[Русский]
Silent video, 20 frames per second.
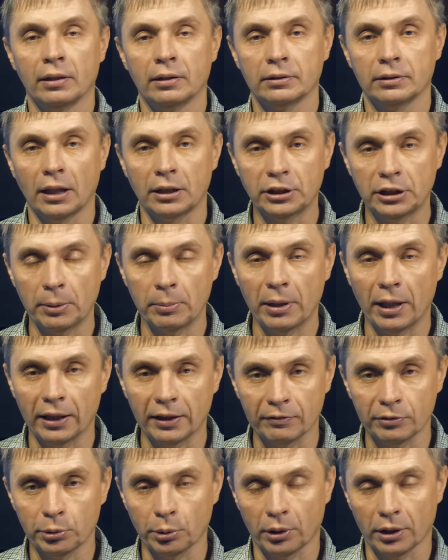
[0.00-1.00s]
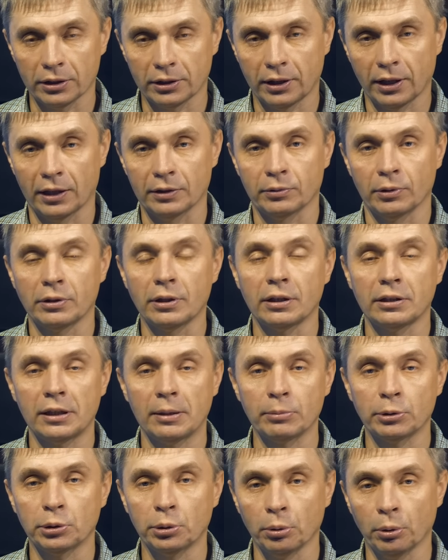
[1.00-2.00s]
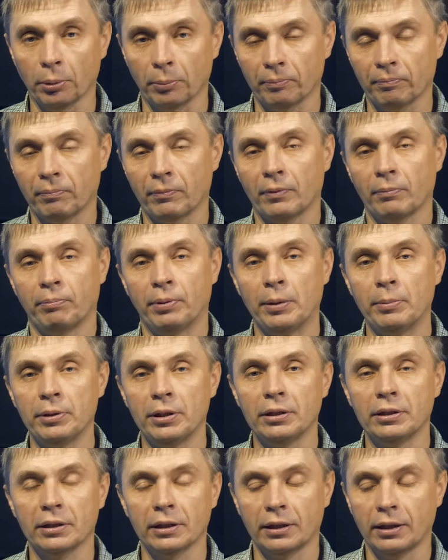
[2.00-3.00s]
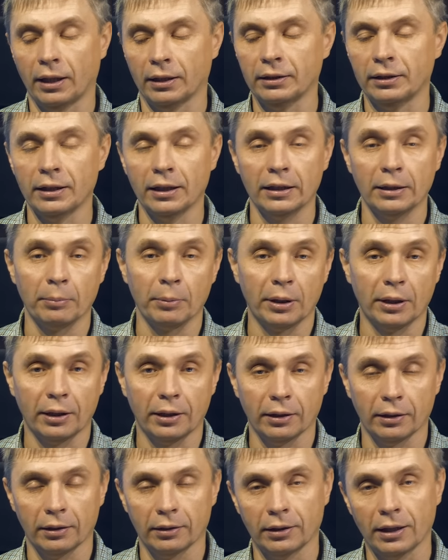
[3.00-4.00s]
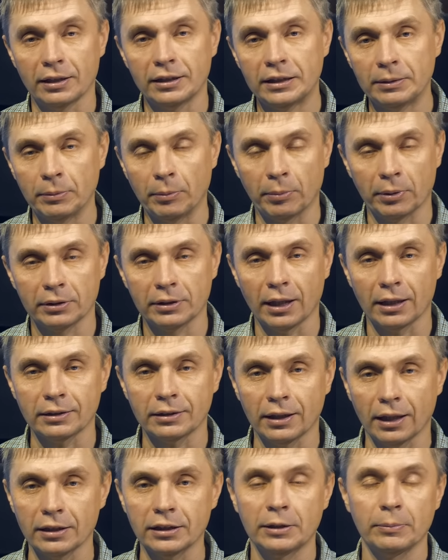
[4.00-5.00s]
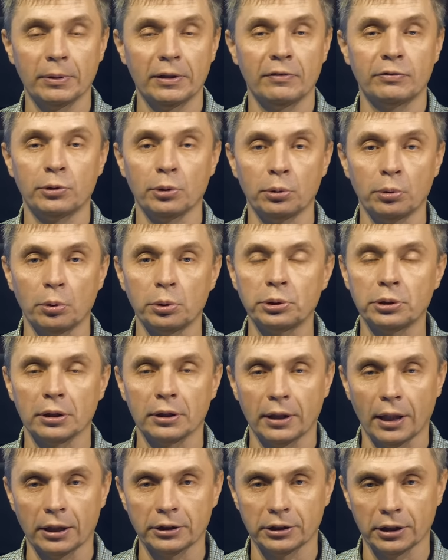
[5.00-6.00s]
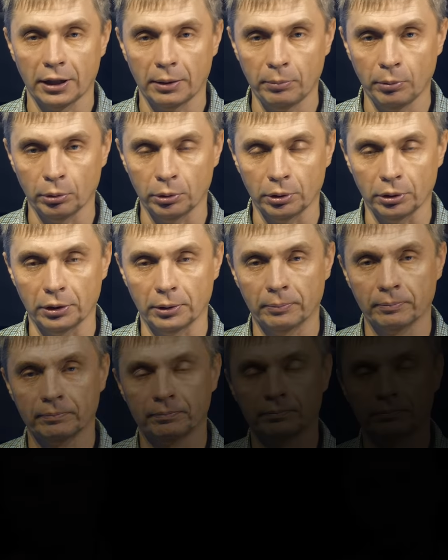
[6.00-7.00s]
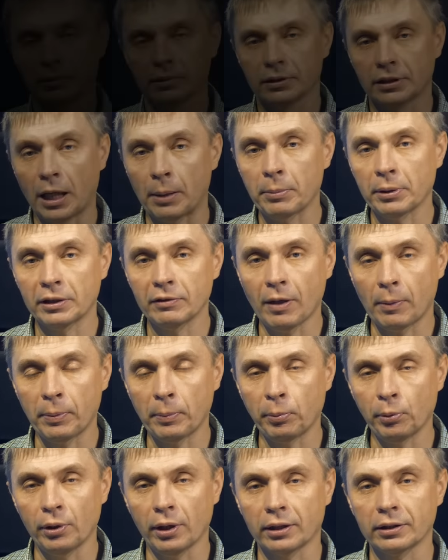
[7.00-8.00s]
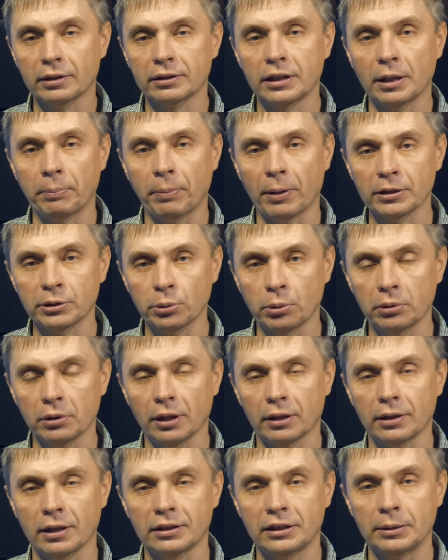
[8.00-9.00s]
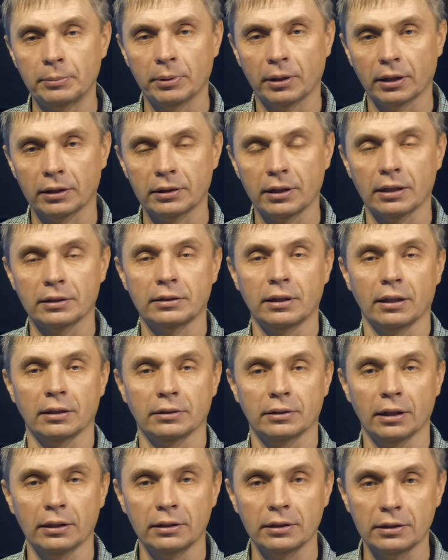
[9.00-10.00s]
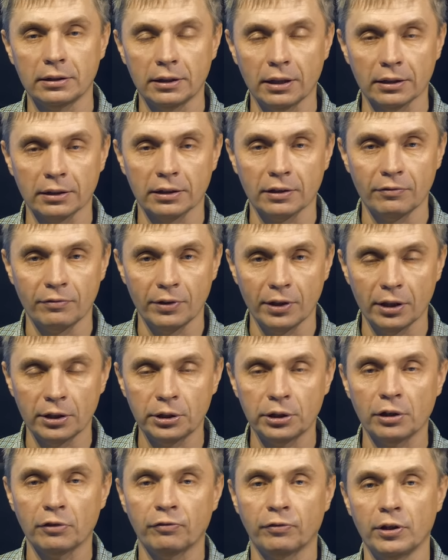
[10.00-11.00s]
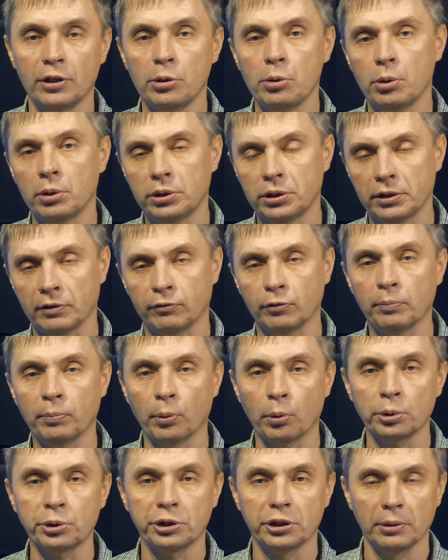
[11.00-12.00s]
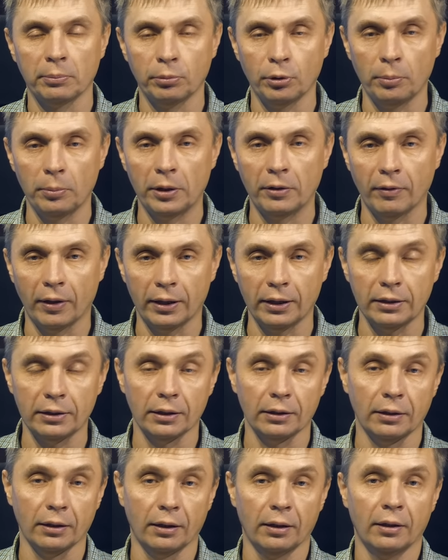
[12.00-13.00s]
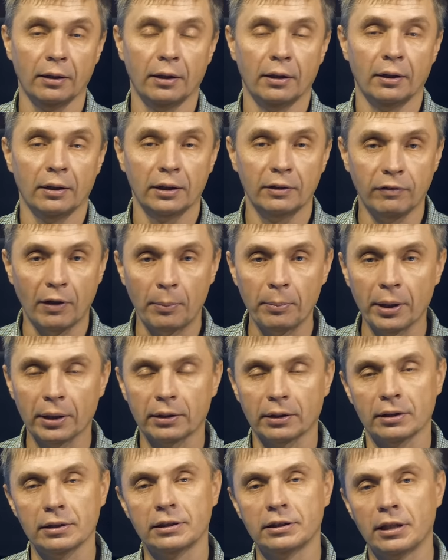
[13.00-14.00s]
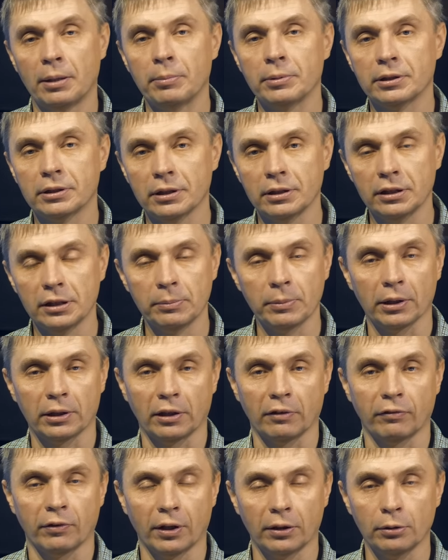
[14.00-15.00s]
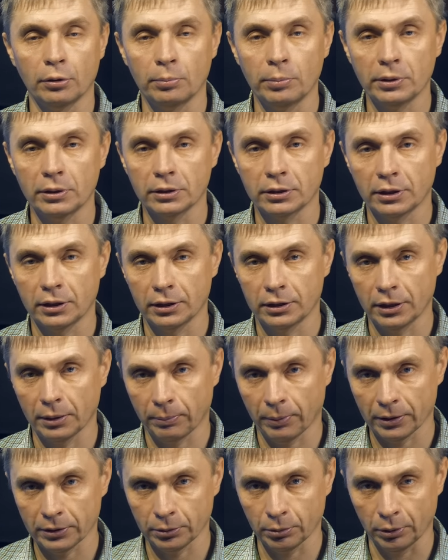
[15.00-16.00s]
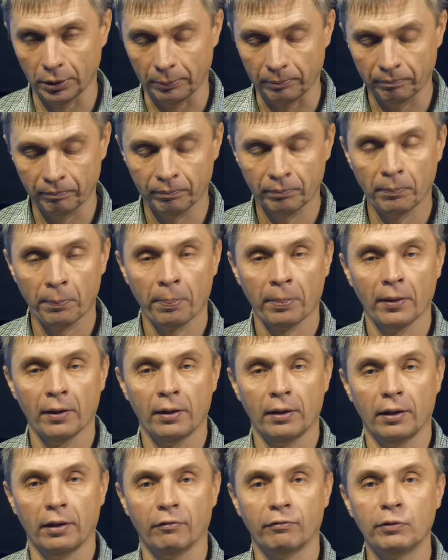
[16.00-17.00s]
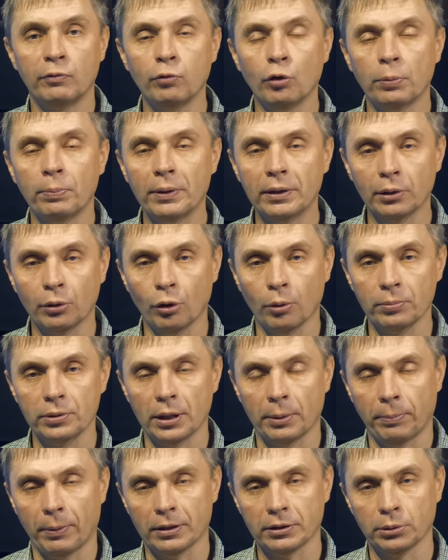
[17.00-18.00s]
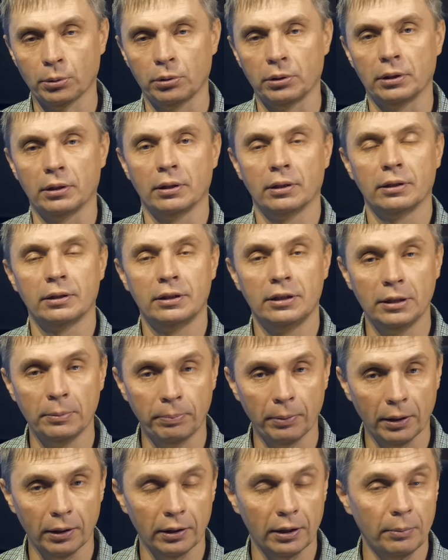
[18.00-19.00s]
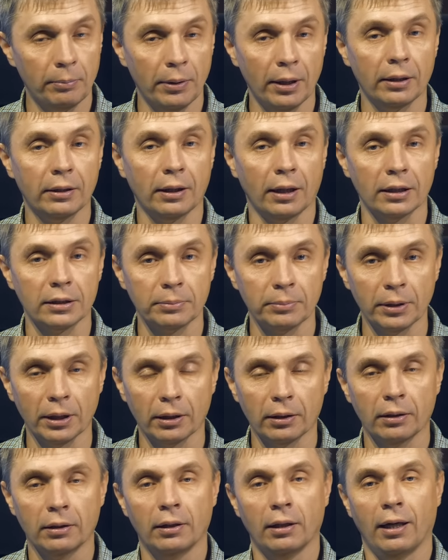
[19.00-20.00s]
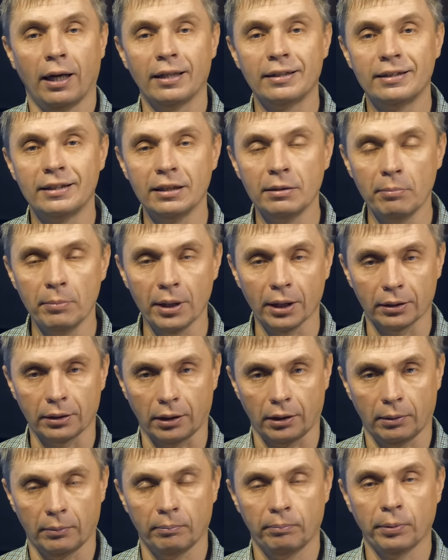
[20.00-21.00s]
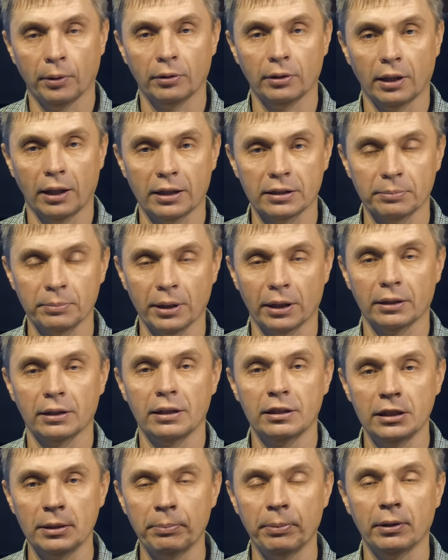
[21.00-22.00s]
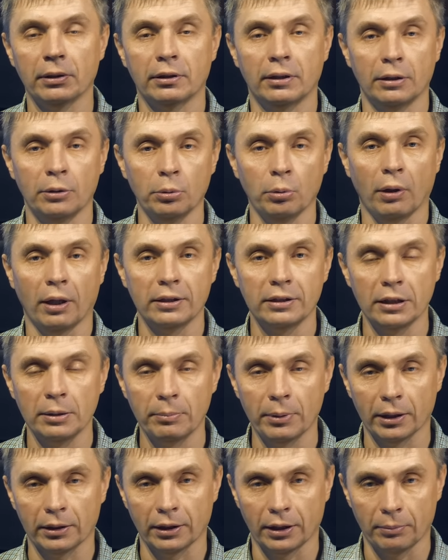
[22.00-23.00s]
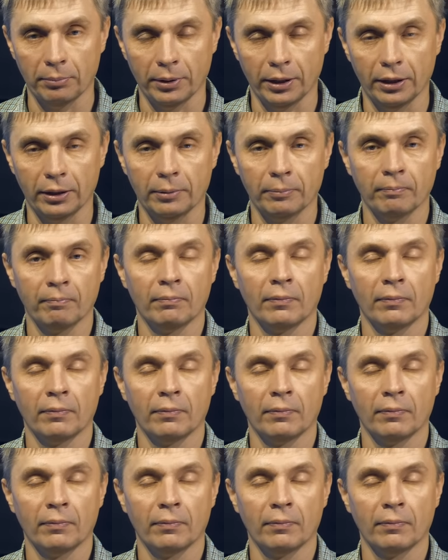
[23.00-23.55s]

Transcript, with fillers: Зачем я это все рассказываю? А за тем, что применительно к антеннам, к носимым радиостанциям, это все точно так же работает. Самых два популярных диапазона для носимых радиостанций – это, естественно, VHF и UHF. Упрощенно будем говорить, это 2 метра и 70 сантиметров радиолюбительские диапазоны. А, в двухметровом диапазоне диполь имеет размер 1 метр. Полноразмерный диполь длину 1 метр имеет.